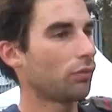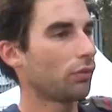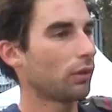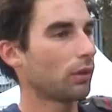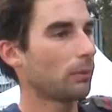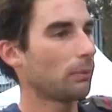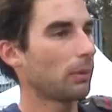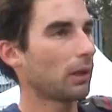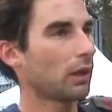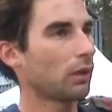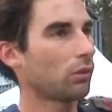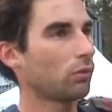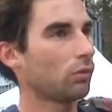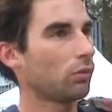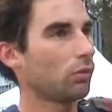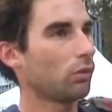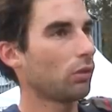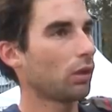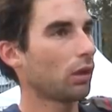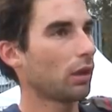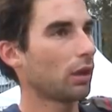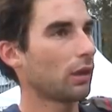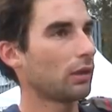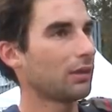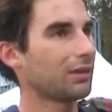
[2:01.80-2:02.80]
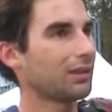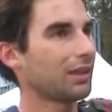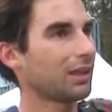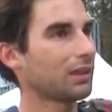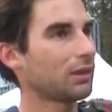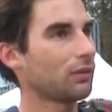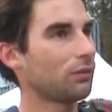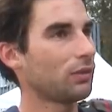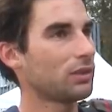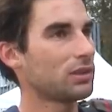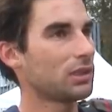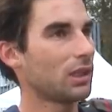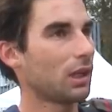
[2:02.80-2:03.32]
fin de parcours est très
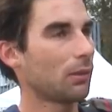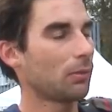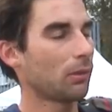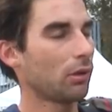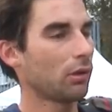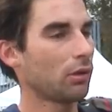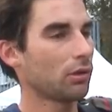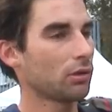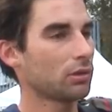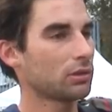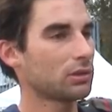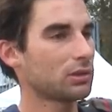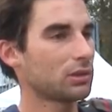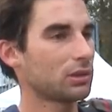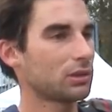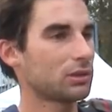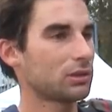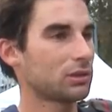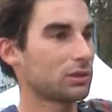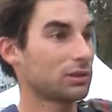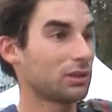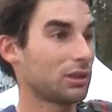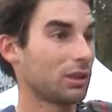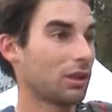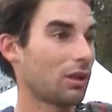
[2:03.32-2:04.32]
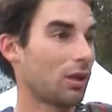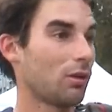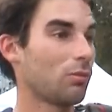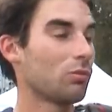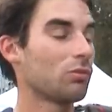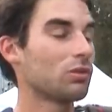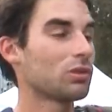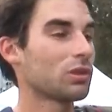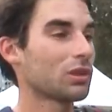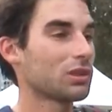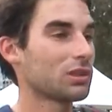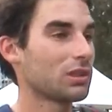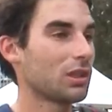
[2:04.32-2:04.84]
difficile à prendre. C'est quand même
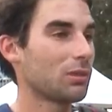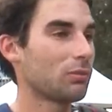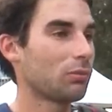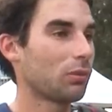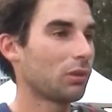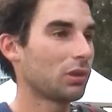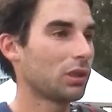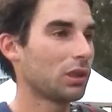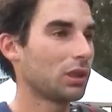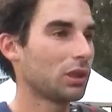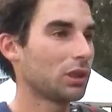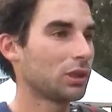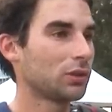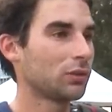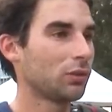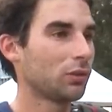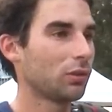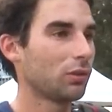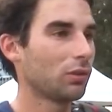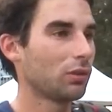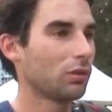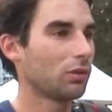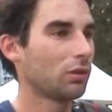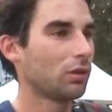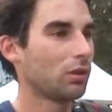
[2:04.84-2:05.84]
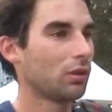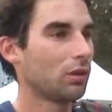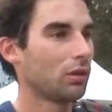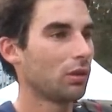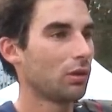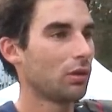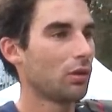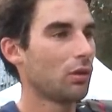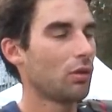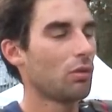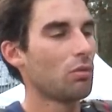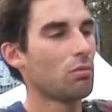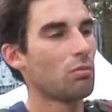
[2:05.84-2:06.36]
censé être pour des chevaux euh,
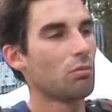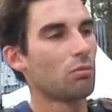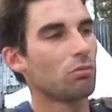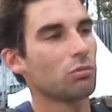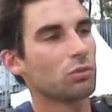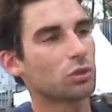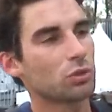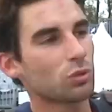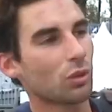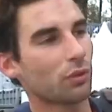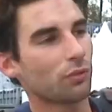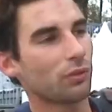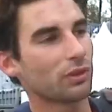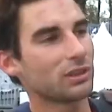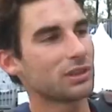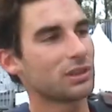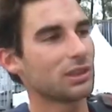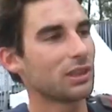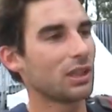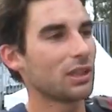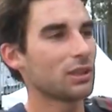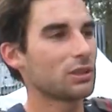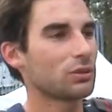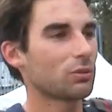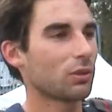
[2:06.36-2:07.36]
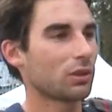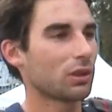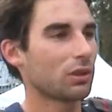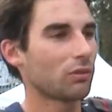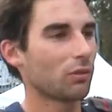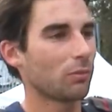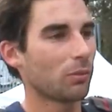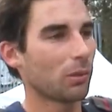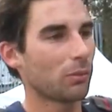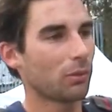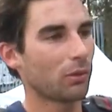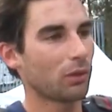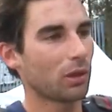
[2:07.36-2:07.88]
soit fatigués, soit qui ne
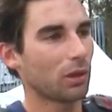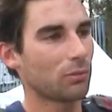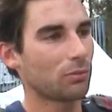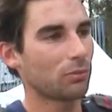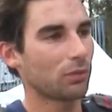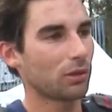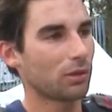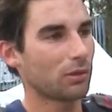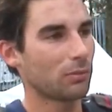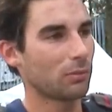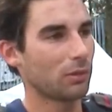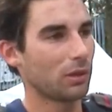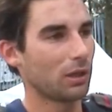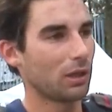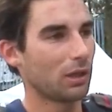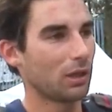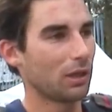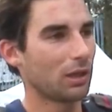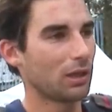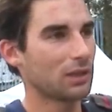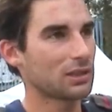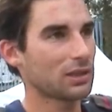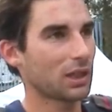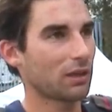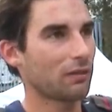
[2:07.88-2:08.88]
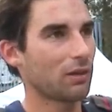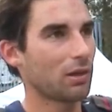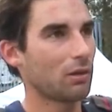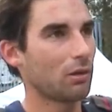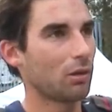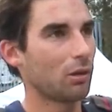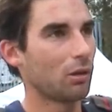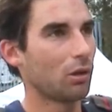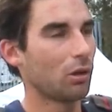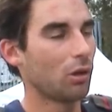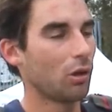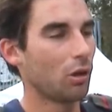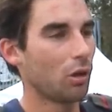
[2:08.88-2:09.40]
vont pas prendre la pointe. Mais euh, elle se
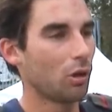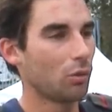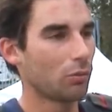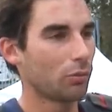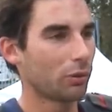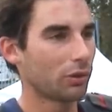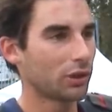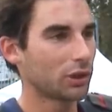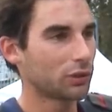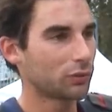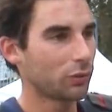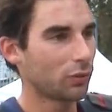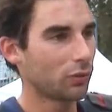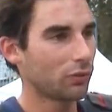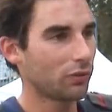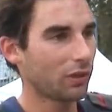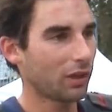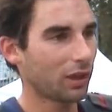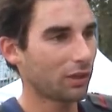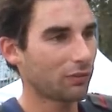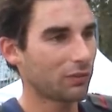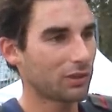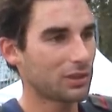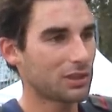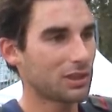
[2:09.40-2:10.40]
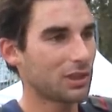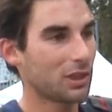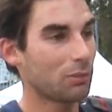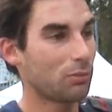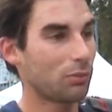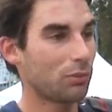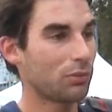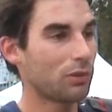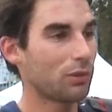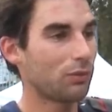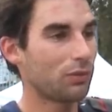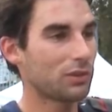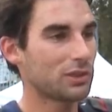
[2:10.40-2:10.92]
révèle pour des chevaux ouverts et fatigués
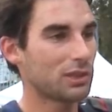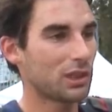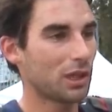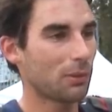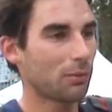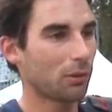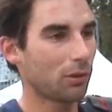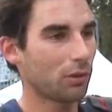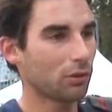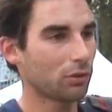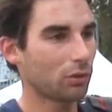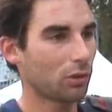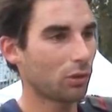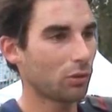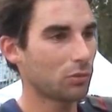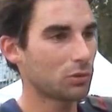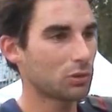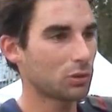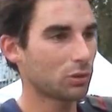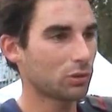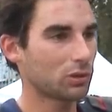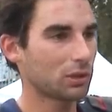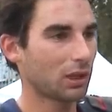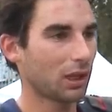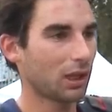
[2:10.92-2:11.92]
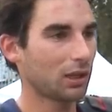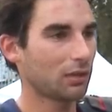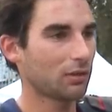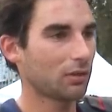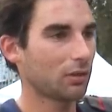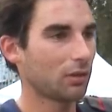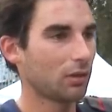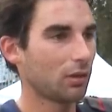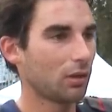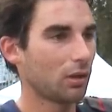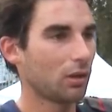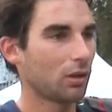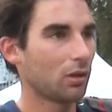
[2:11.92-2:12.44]
plus difficile à prendre que l'option directe
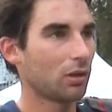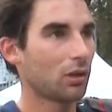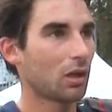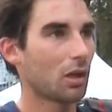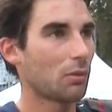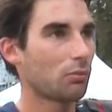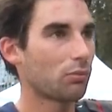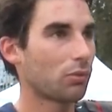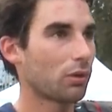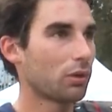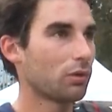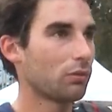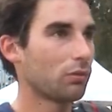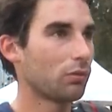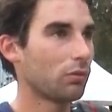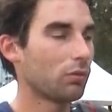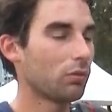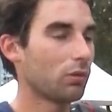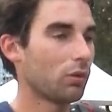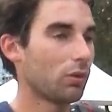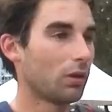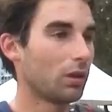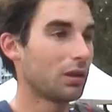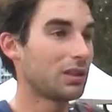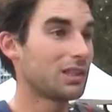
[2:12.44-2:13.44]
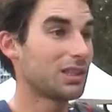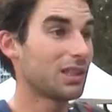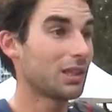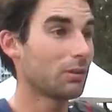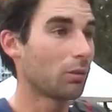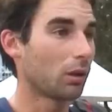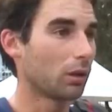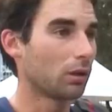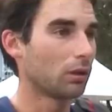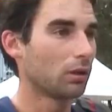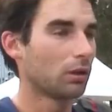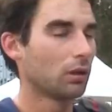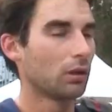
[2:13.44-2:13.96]
d'un point de vue équilibre.